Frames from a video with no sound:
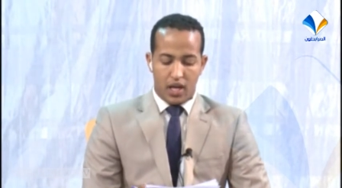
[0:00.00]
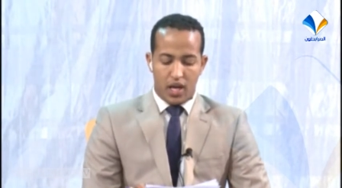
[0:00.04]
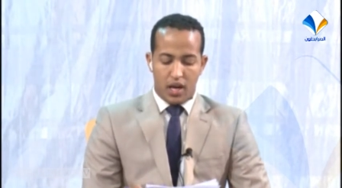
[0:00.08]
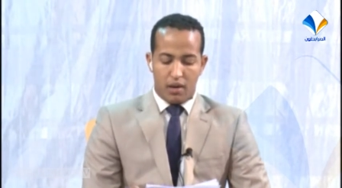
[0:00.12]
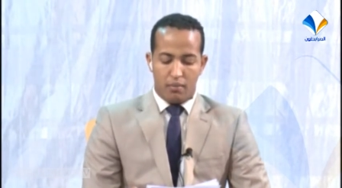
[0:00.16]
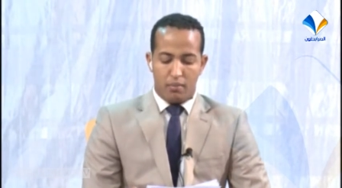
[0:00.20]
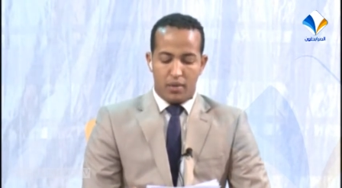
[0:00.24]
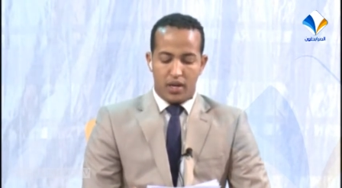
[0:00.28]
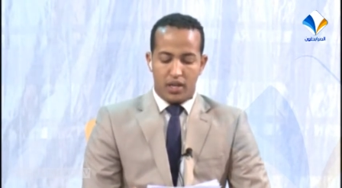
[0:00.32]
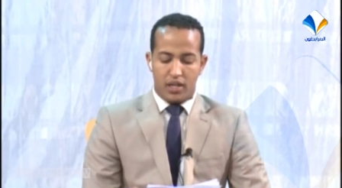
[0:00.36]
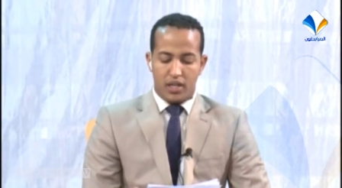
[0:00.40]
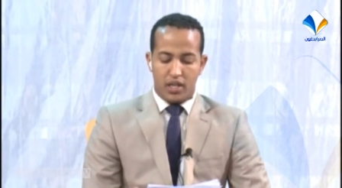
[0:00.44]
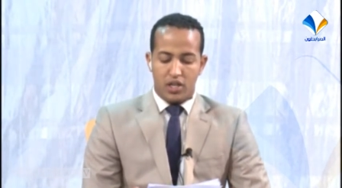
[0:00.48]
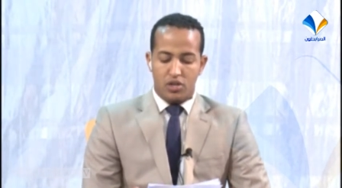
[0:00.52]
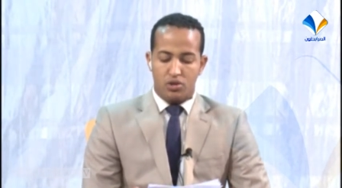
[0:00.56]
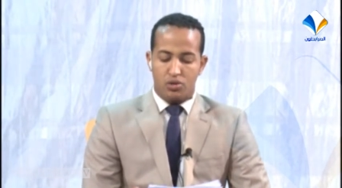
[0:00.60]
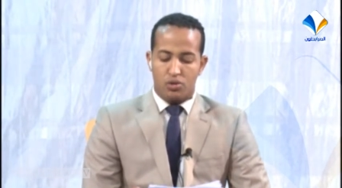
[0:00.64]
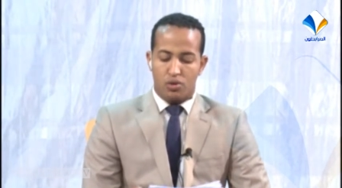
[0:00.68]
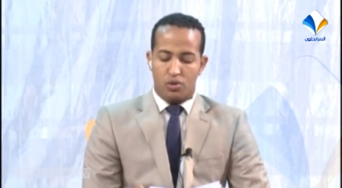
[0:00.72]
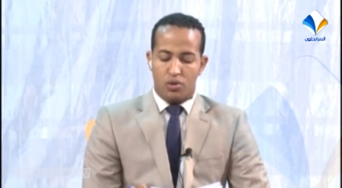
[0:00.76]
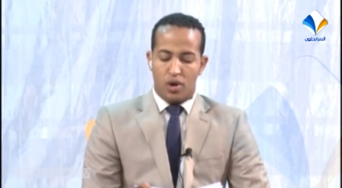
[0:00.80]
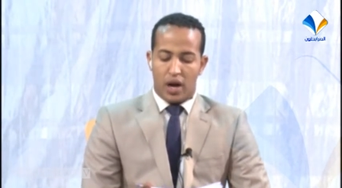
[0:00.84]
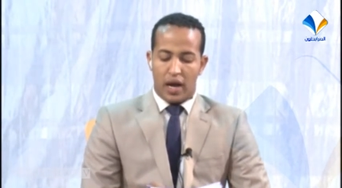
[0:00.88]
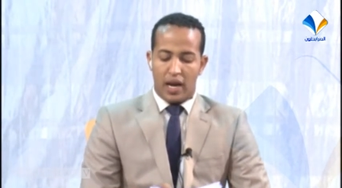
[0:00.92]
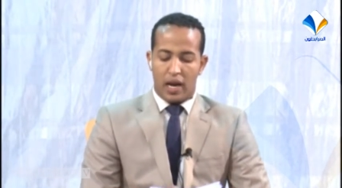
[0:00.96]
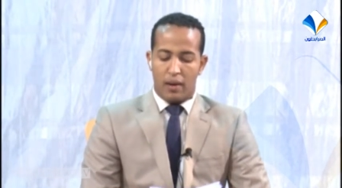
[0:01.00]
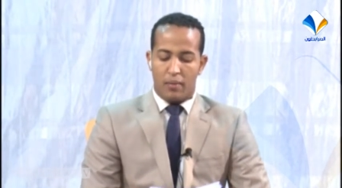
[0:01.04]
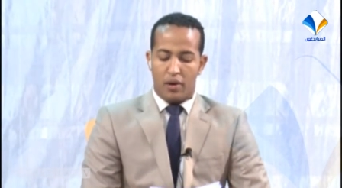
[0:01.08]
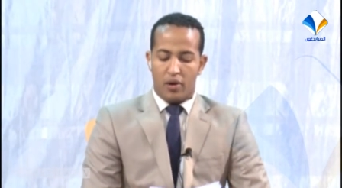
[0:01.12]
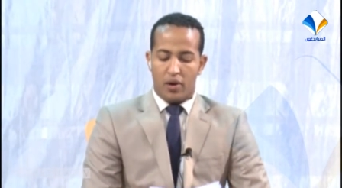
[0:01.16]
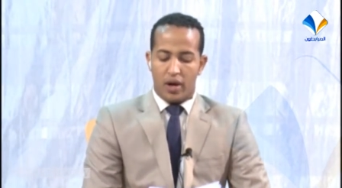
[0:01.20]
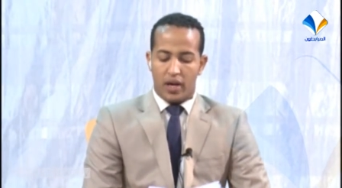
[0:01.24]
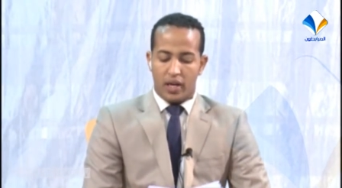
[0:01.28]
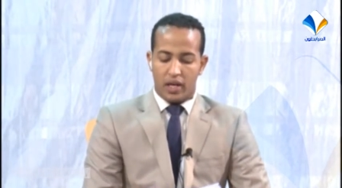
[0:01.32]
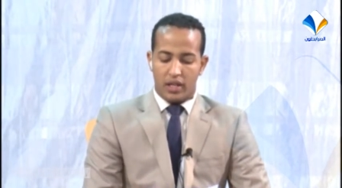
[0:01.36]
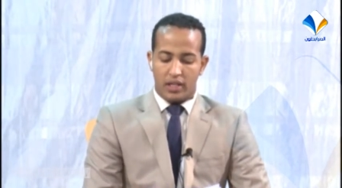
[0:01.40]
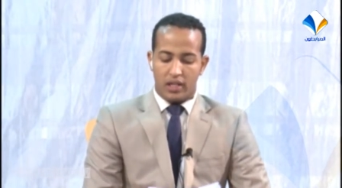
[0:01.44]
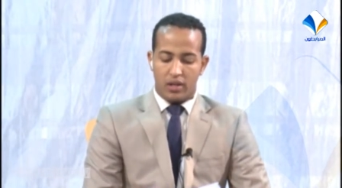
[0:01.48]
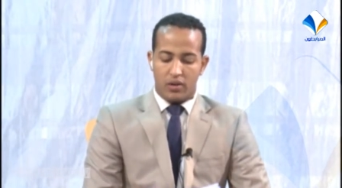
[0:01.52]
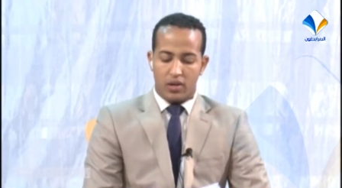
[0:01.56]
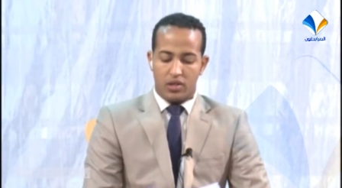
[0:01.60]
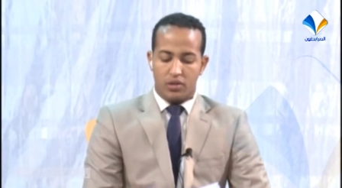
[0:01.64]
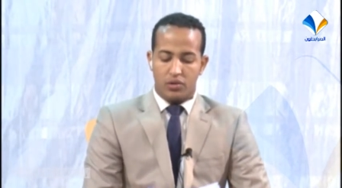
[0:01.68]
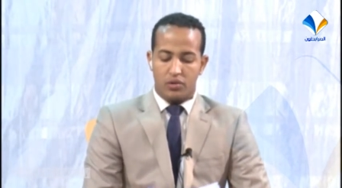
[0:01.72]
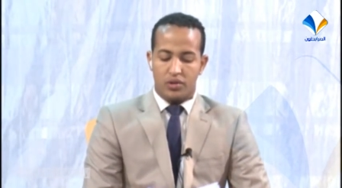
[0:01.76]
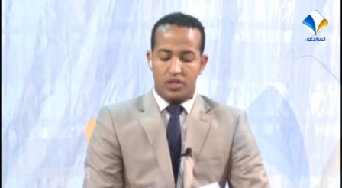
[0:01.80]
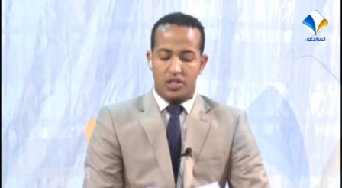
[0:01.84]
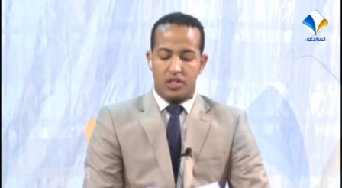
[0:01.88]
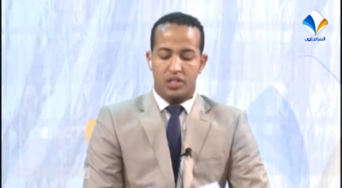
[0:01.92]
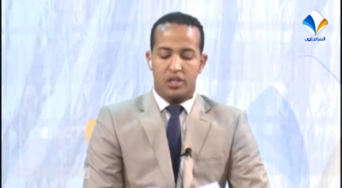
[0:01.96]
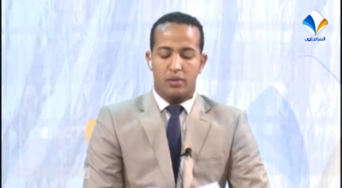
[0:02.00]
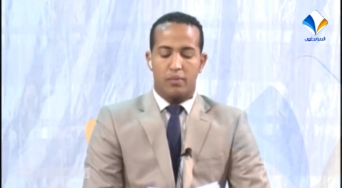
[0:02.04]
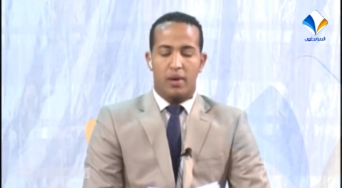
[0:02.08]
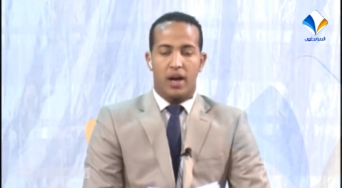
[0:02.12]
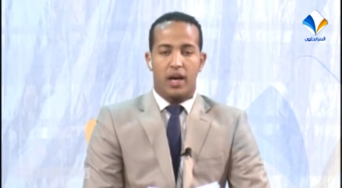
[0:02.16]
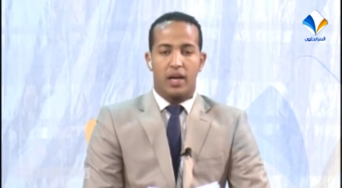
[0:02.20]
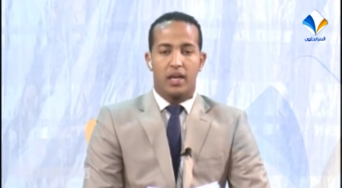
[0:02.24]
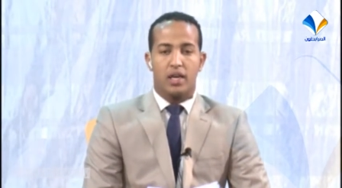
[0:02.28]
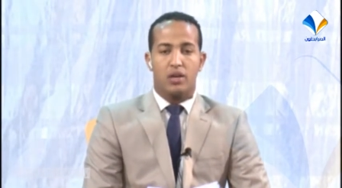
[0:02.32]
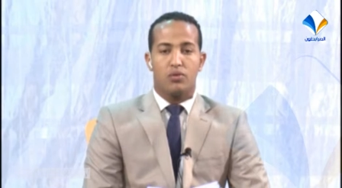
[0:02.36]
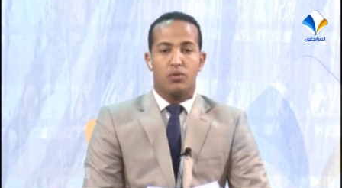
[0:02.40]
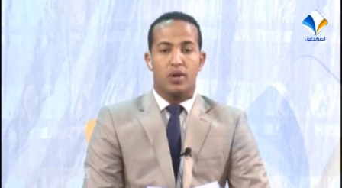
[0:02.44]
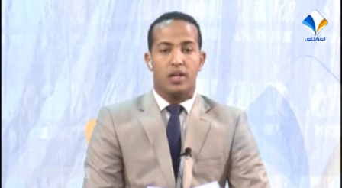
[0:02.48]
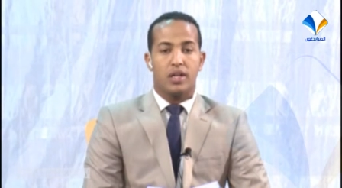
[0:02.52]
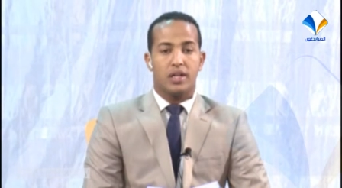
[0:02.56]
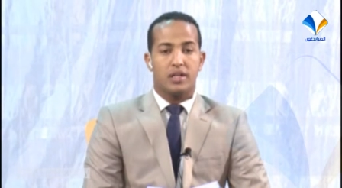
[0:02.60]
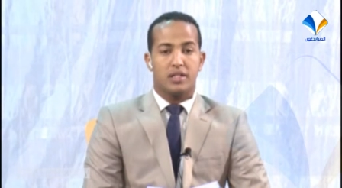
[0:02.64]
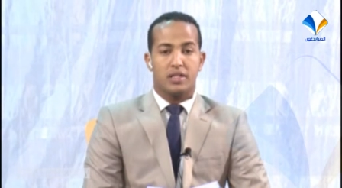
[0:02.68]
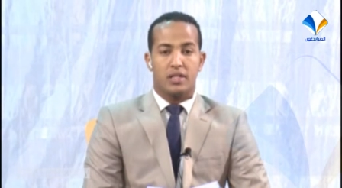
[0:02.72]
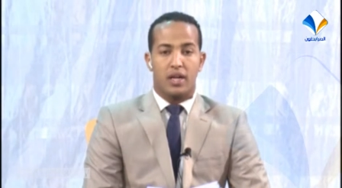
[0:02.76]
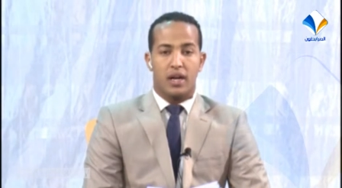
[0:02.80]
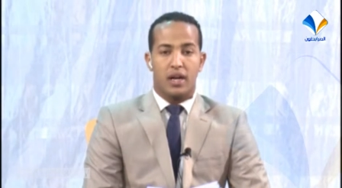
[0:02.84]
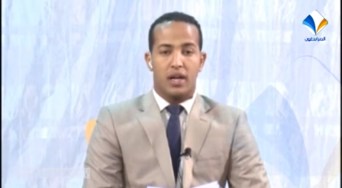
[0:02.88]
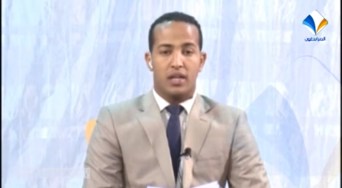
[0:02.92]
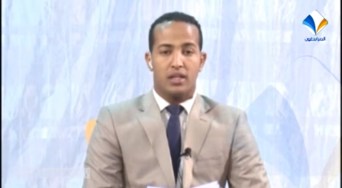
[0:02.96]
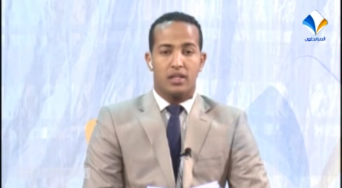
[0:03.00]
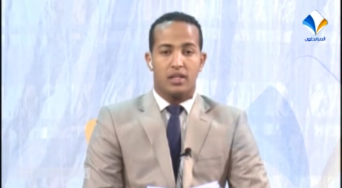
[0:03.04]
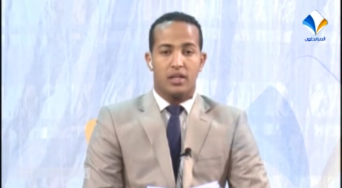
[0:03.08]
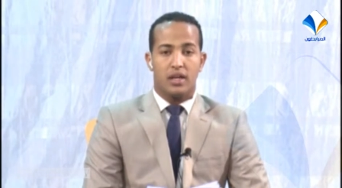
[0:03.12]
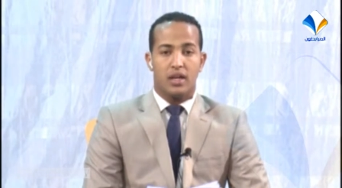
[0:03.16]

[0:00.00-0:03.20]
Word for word: من ينشر على مواقع التواصل الاجتماعي والإنترنت